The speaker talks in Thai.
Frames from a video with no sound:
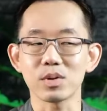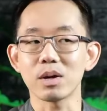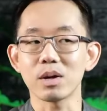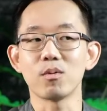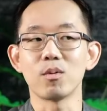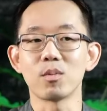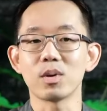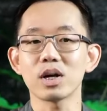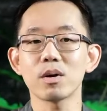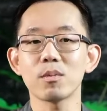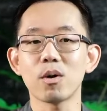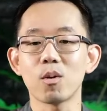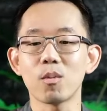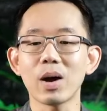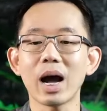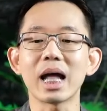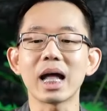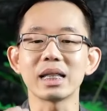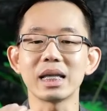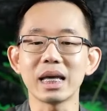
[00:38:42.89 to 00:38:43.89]
แต่ผมก็จะบอก
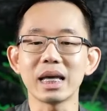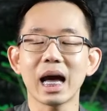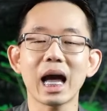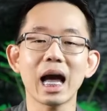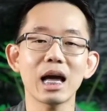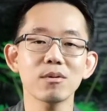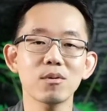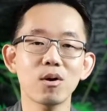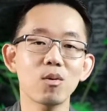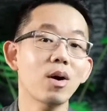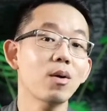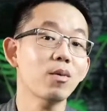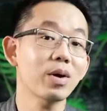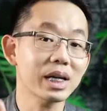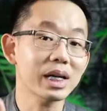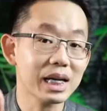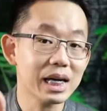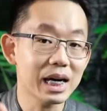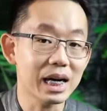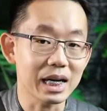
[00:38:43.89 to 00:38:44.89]
ว่าอันนี้ให้เพราะว่า
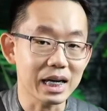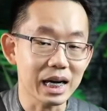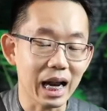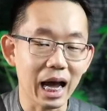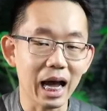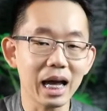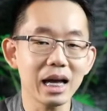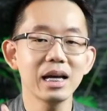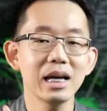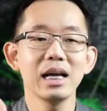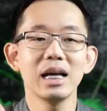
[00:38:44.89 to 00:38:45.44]
วันเกิดนะ